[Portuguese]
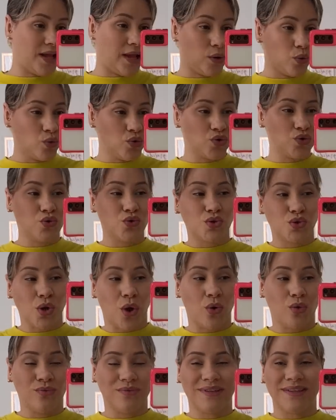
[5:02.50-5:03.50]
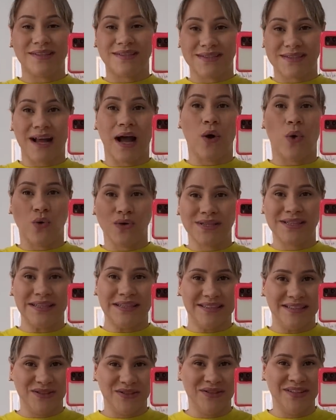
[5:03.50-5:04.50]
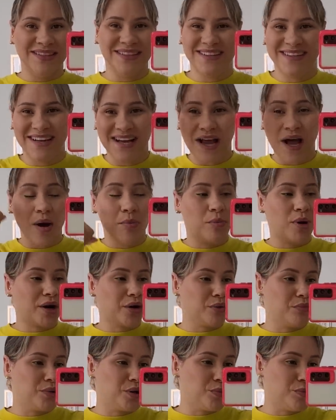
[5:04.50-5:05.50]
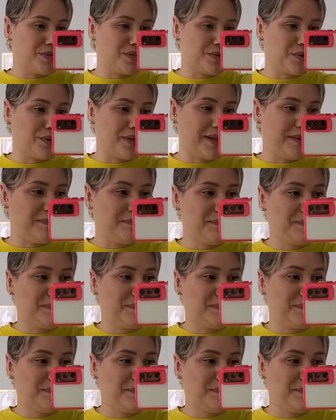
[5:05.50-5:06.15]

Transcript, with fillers: A luz do sol que está oscilando. Bora comigo pro seu rolê.